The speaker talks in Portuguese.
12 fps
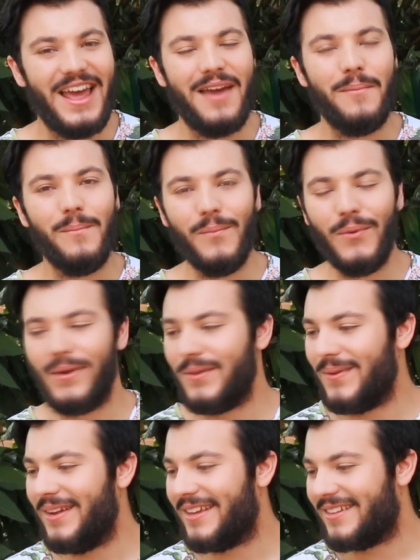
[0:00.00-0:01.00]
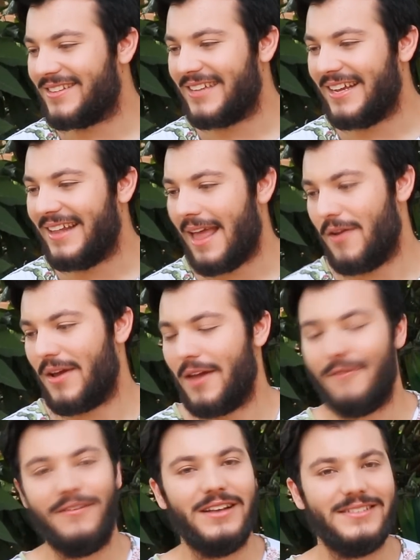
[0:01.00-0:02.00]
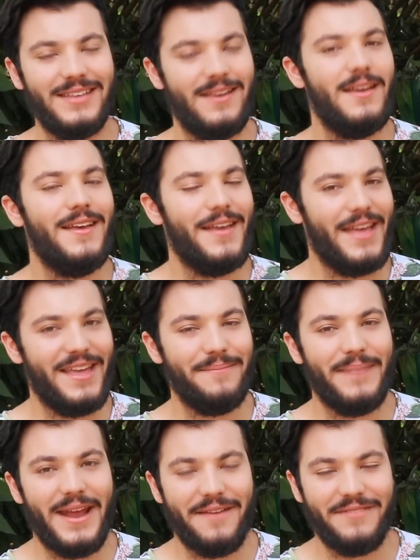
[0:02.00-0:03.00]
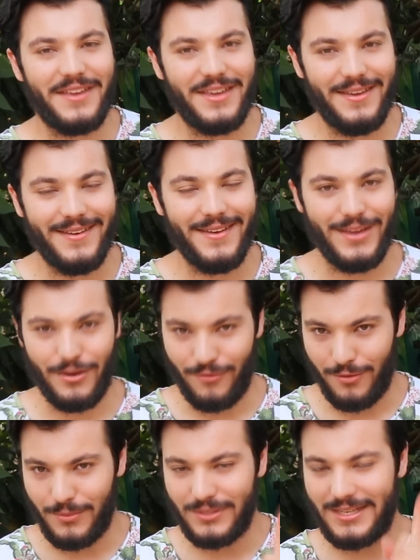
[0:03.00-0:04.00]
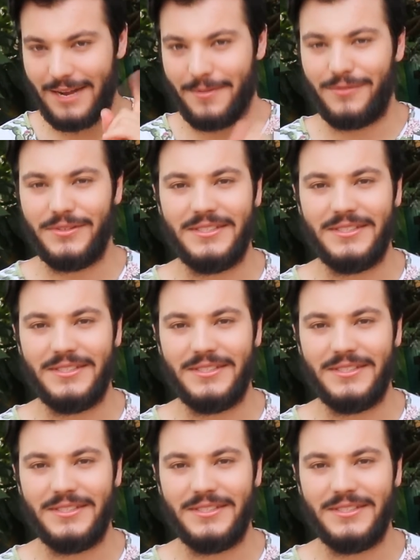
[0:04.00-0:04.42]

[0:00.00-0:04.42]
É muito linda essa ideia. Eu quero fazer em breve aqui e eu vou mostrar para